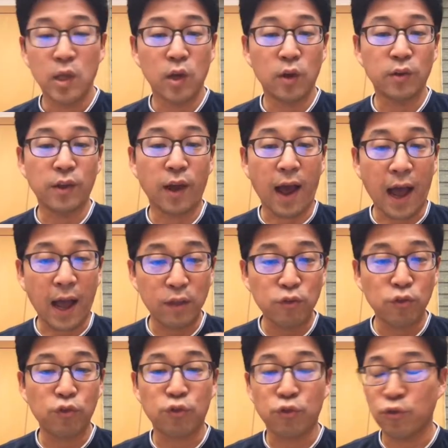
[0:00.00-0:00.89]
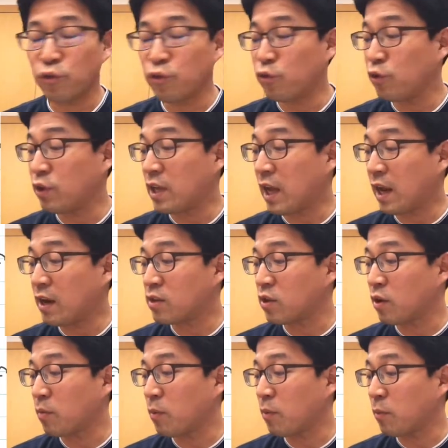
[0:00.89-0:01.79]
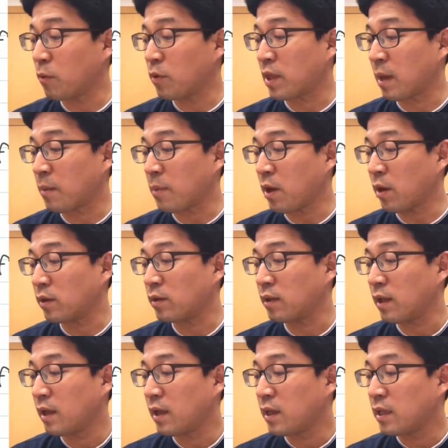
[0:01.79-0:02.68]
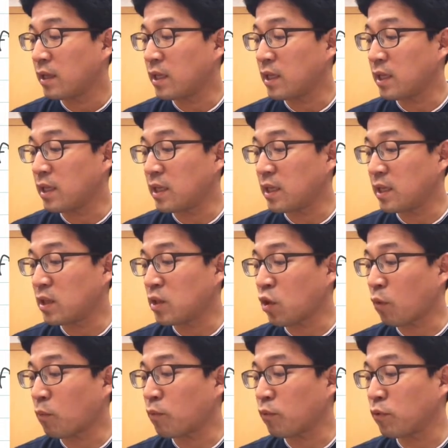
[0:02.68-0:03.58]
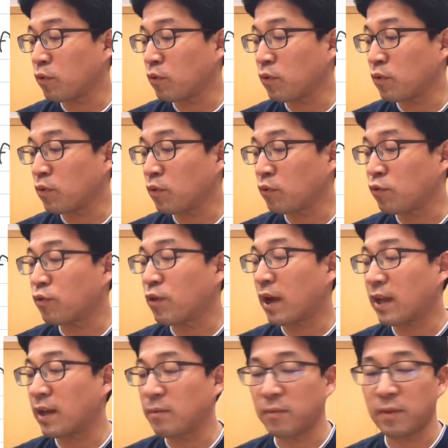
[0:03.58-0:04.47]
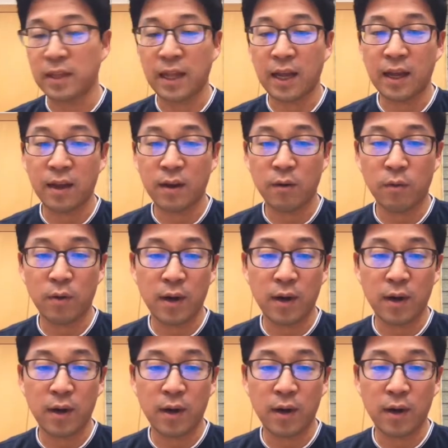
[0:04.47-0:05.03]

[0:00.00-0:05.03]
여기서 아주 주의할 점은 뭐냐면 이 적분 구간입니다.